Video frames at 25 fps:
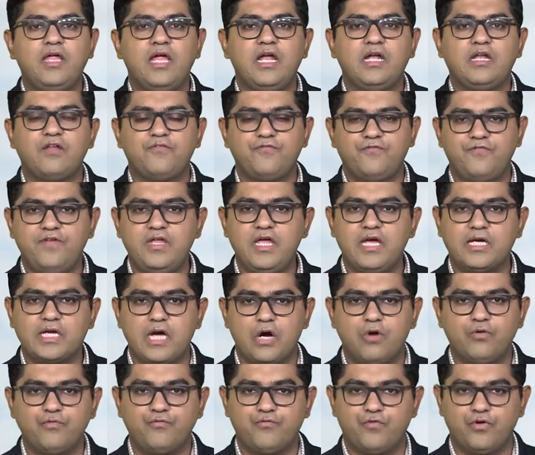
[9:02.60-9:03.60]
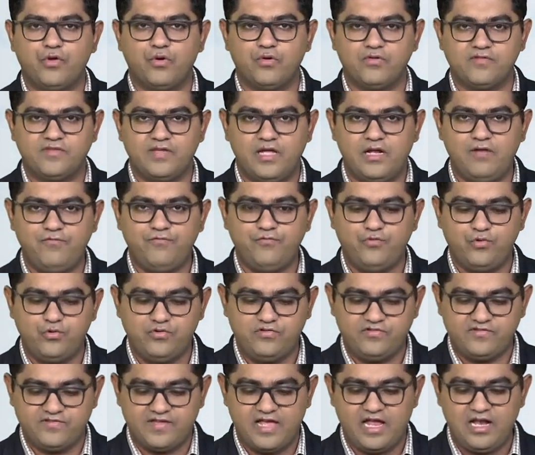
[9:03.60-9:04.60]
क्रिएट अ फ्री अकाउंट फॉर योर सेल्फ टू
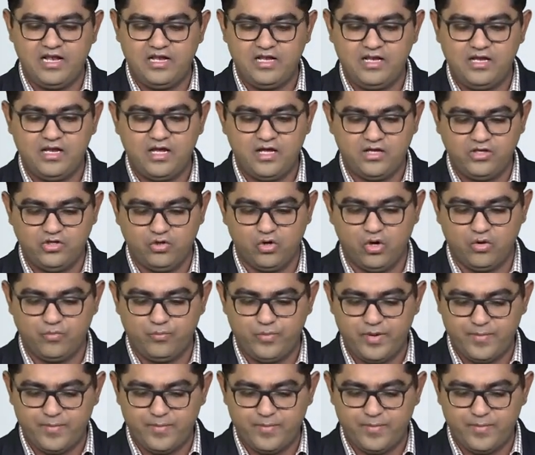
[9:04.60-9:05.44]
सेल योर